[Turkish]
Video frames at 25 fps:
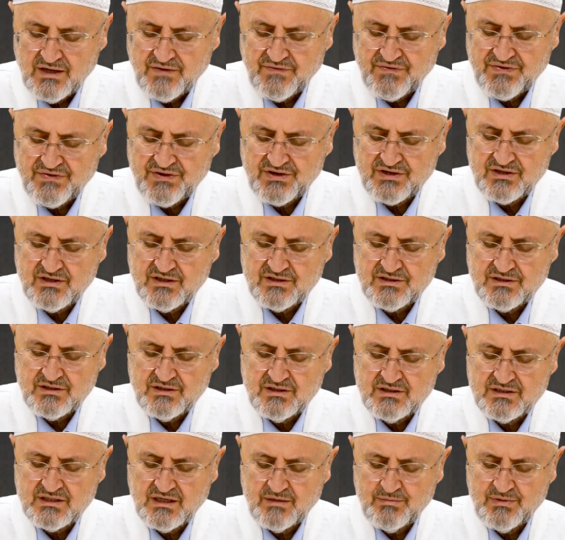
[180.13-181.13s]

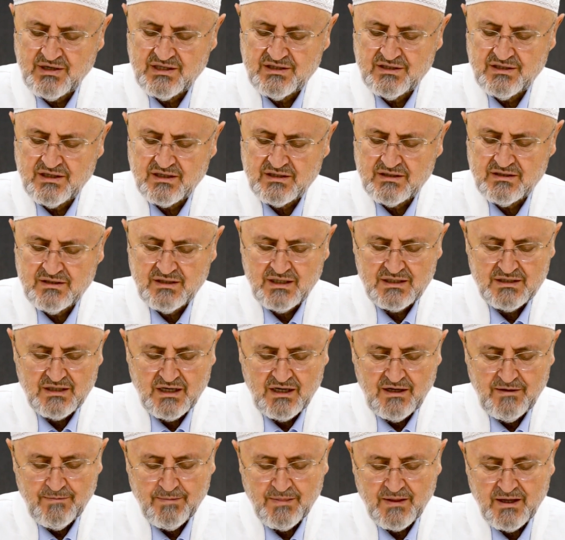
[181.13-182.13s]
sıkıntılı zamanlarında
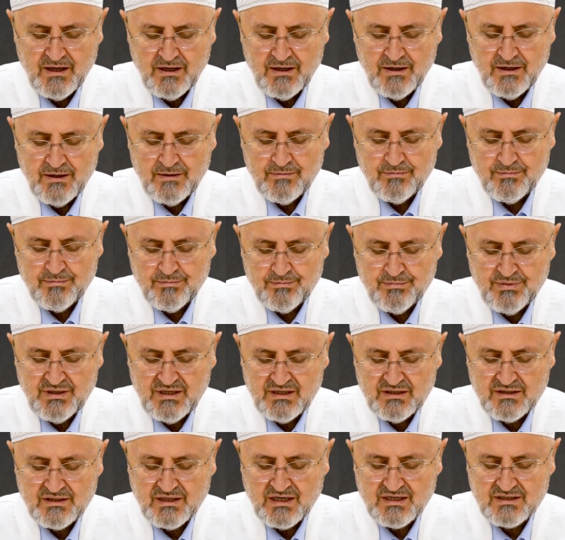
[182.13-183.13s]
da
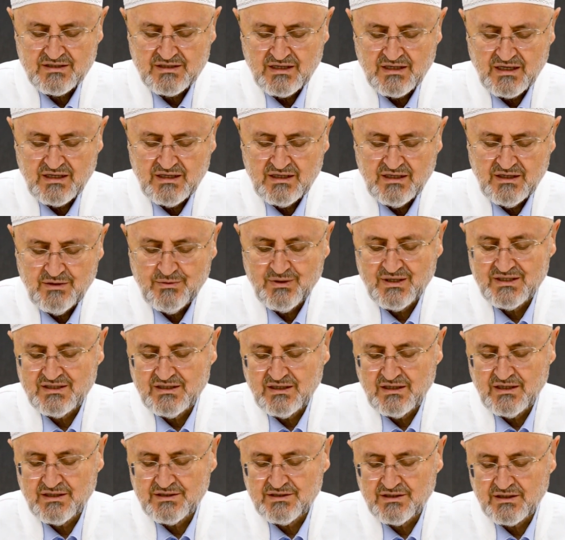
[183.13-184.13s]
bir teselli
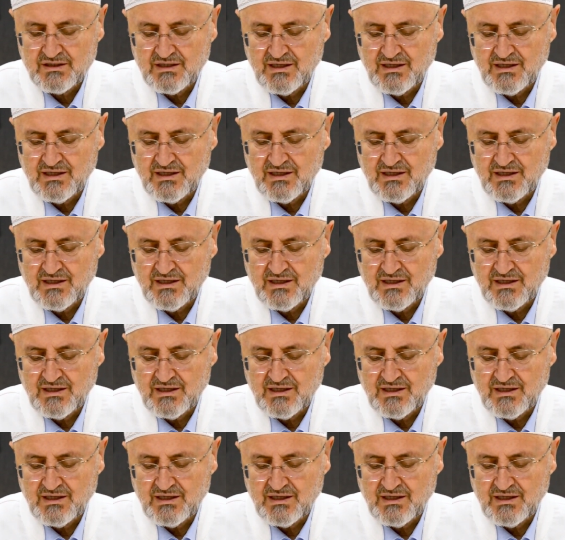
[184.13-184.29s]
vesilesi